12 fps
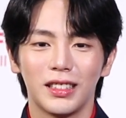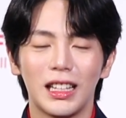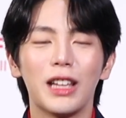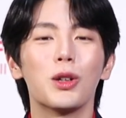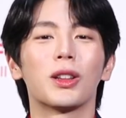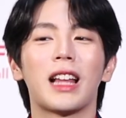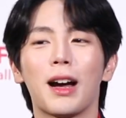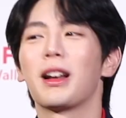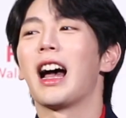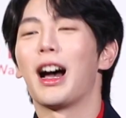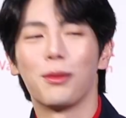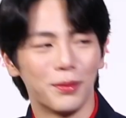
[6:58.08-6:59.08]
อย่าหยุดตั้ง
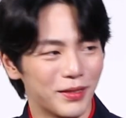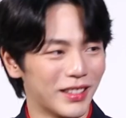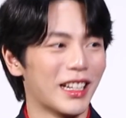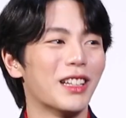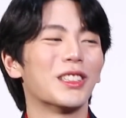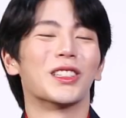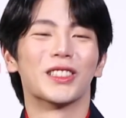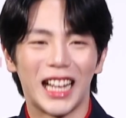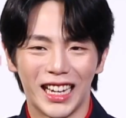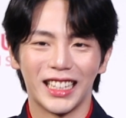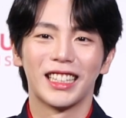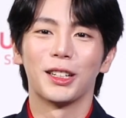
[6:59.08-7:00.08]
คำถามอย่าหยุดสง
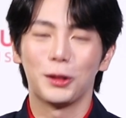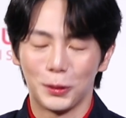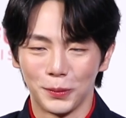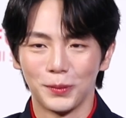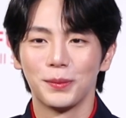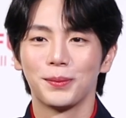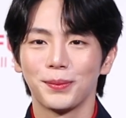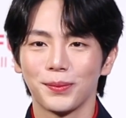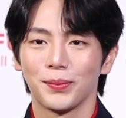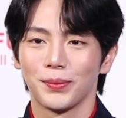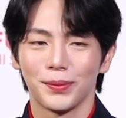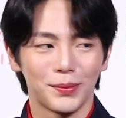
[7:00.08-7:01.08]
สัยครับผม
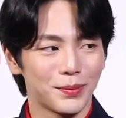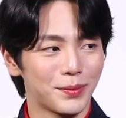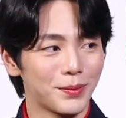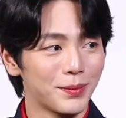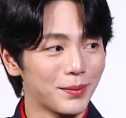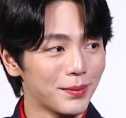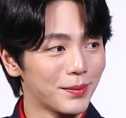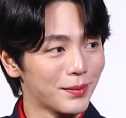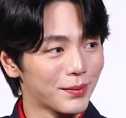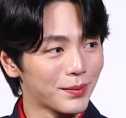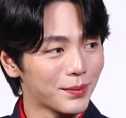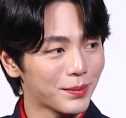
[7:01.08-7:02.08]
ตอนนี้เป็นไงทั้งเรียน
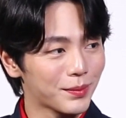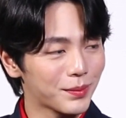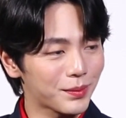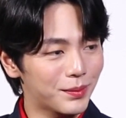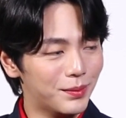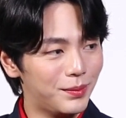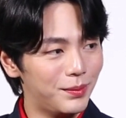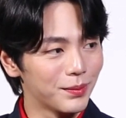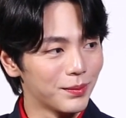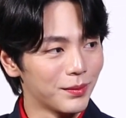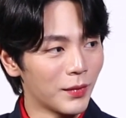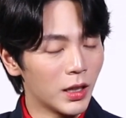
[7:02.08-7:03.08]
ทั้งงานทั้งอะ
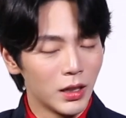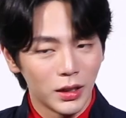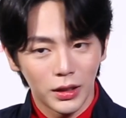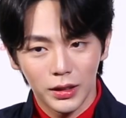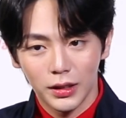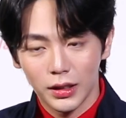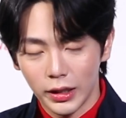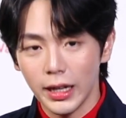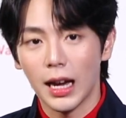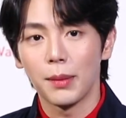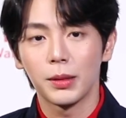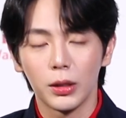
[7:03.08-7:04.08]
ไรเยอะแยะเลยก็ดี
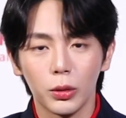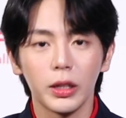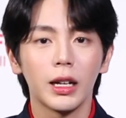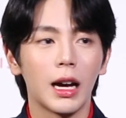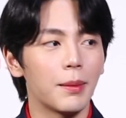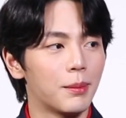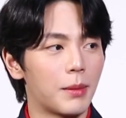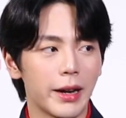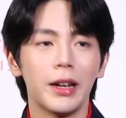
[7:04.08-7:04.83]
ครับสนุกดีครับ มัน